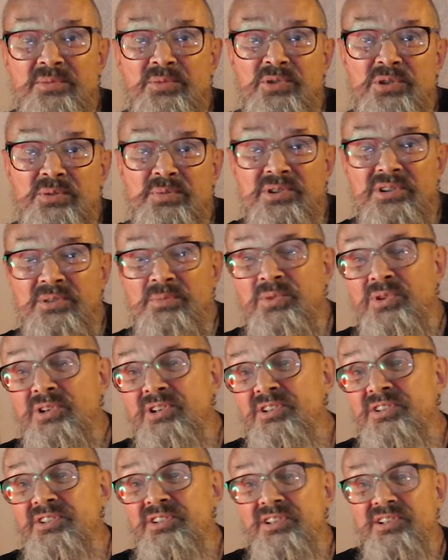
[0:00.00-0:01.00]
может быть, и
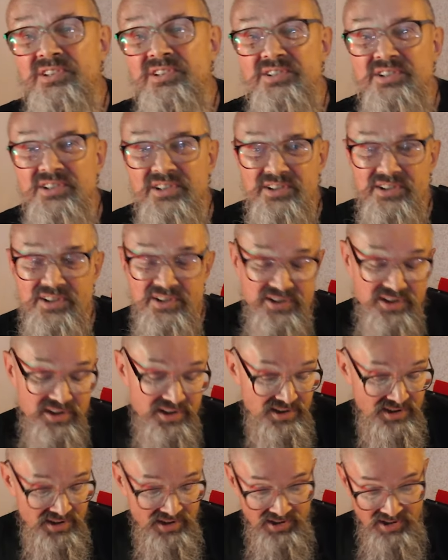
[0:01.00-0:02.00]
более интересная даже.
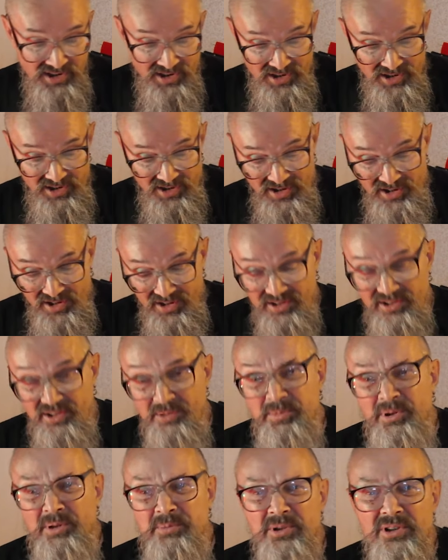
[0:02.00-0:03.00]

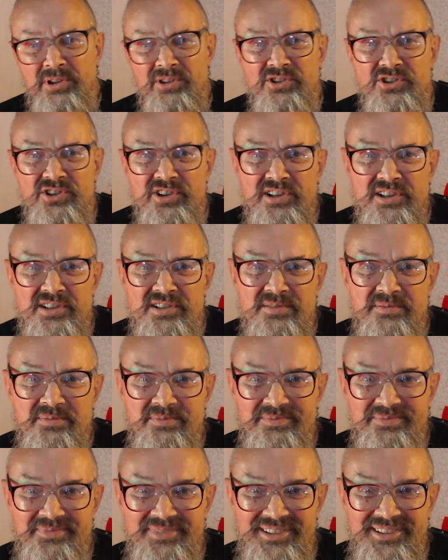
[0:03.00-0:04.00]
Например, джаз.
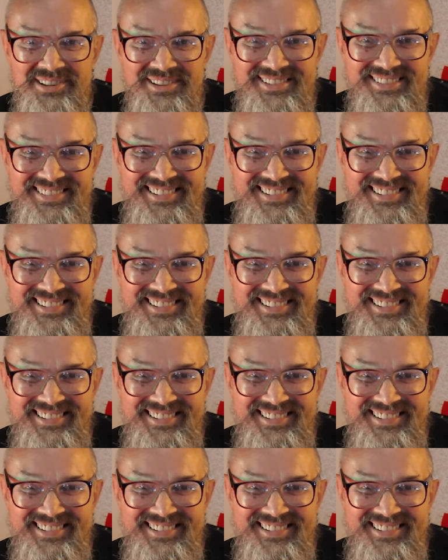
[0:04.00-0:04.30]
Да?